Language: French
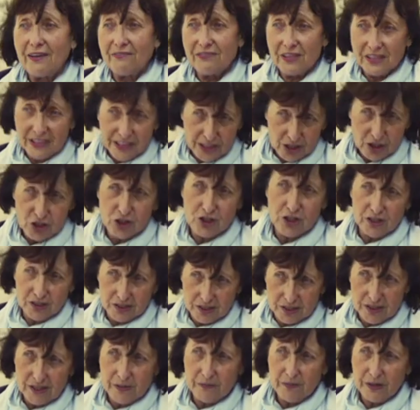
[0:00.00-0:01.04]
avec un chien
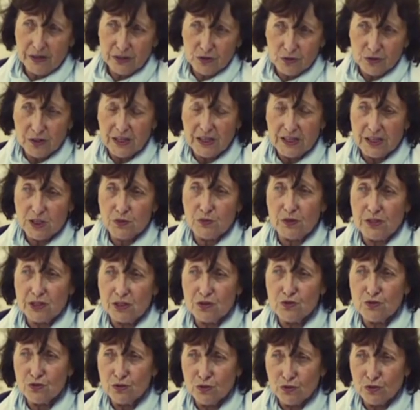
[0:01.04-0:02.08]
qui appartenait à
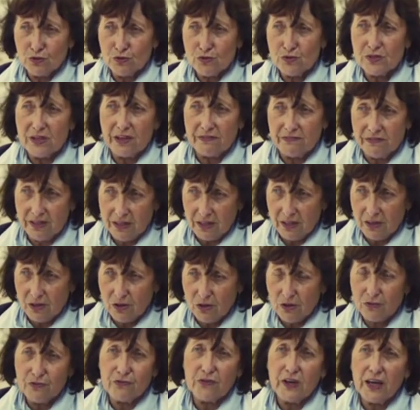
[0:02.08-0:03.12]
l'exploitation, qu'on nous avait
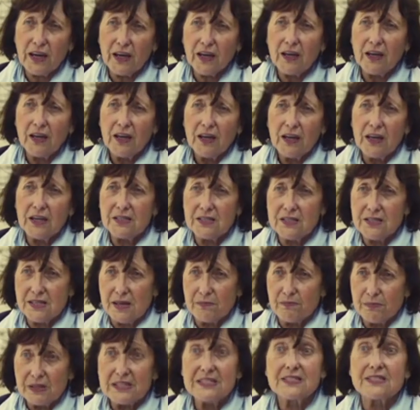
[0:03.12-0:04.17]
offert et qui
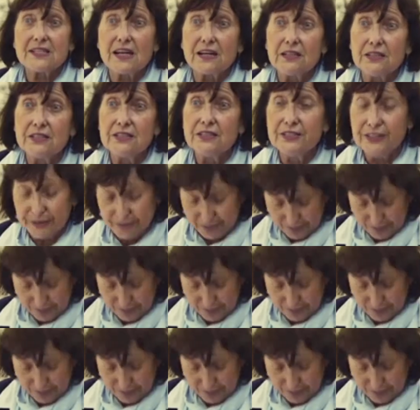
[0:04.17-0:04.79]
s'appelait Staline.